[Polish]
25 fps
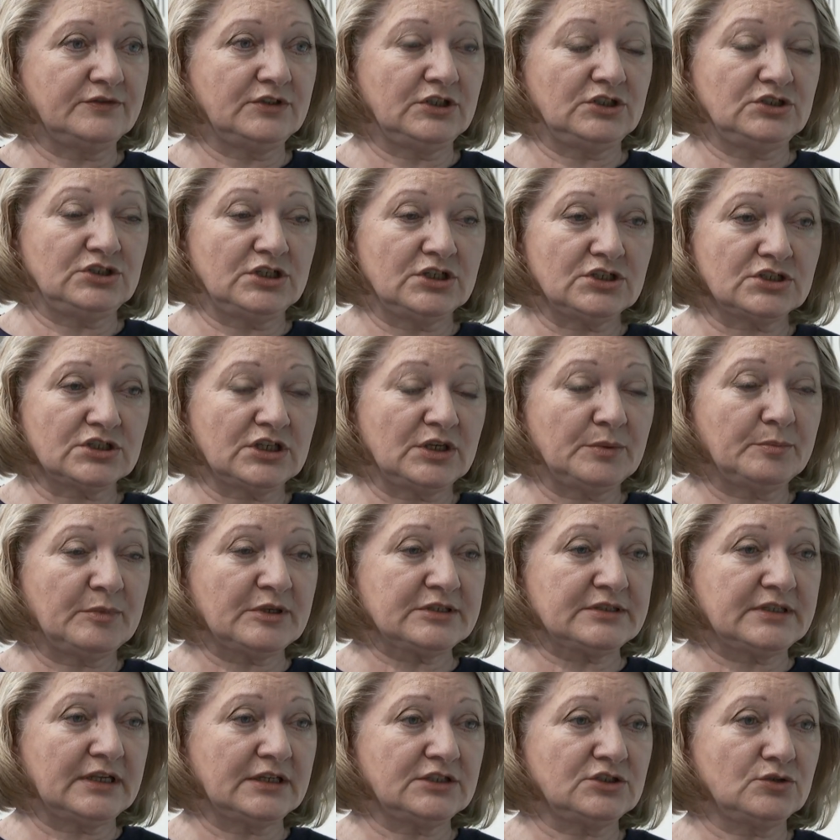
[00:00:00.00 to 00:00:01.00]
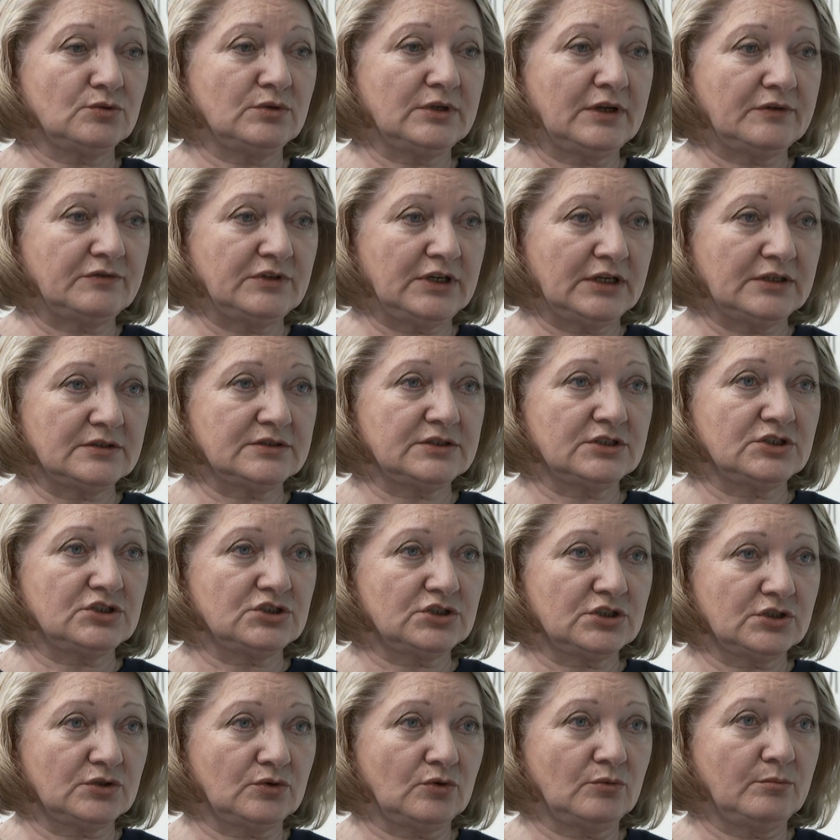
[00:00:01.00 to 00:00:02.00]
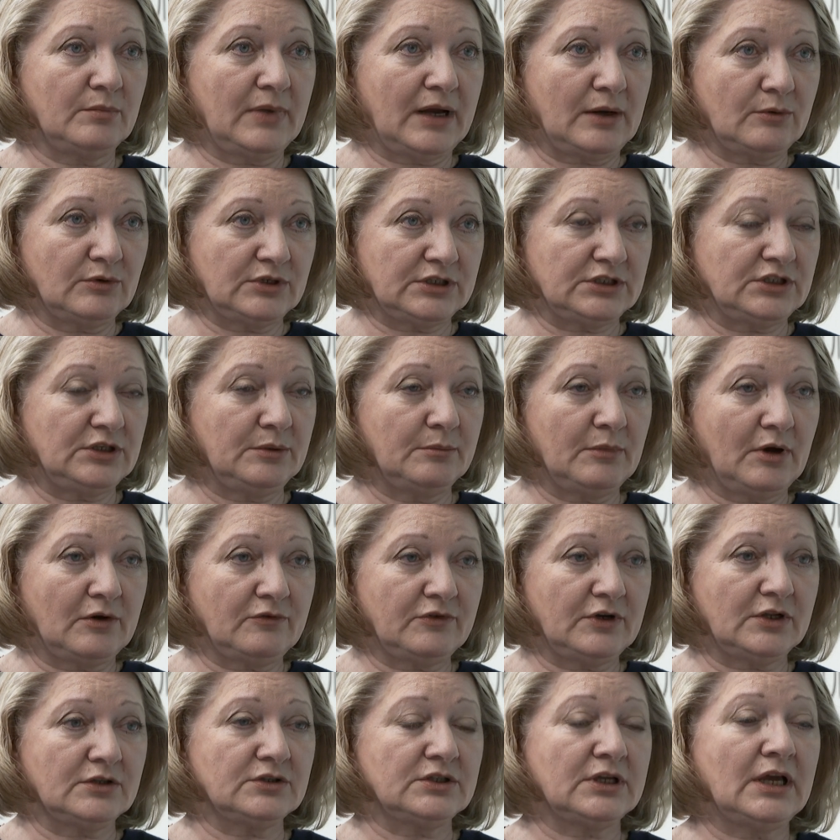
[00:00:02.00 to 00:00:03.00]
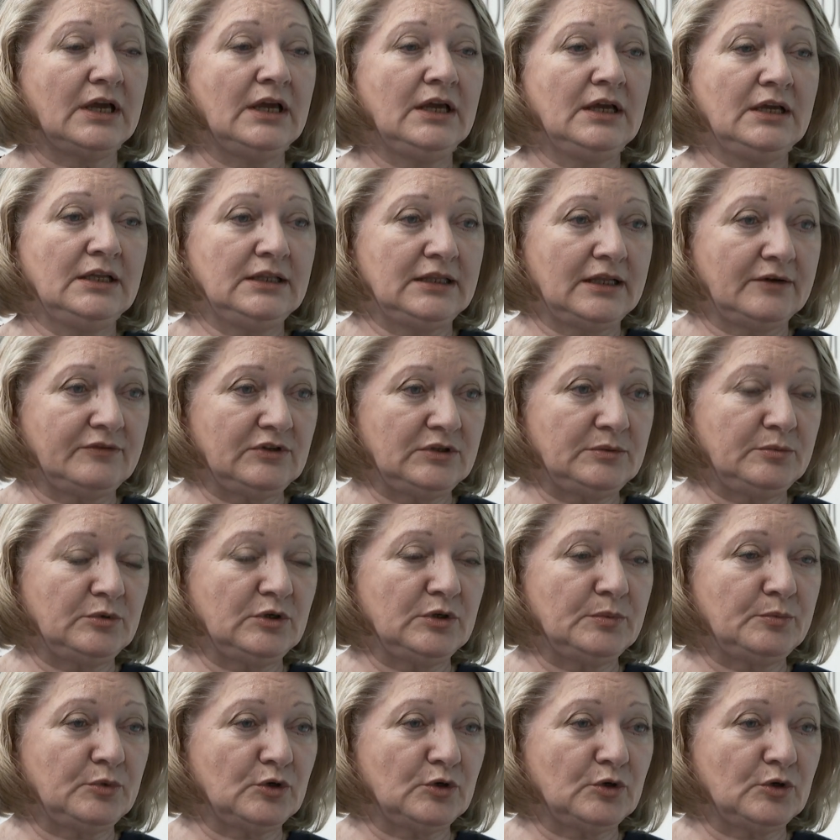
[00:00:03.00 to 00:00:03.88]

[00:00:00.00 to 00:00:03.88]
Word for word: W tej ciężkiej postaci ujawniającej się u małych niemowląt nawet były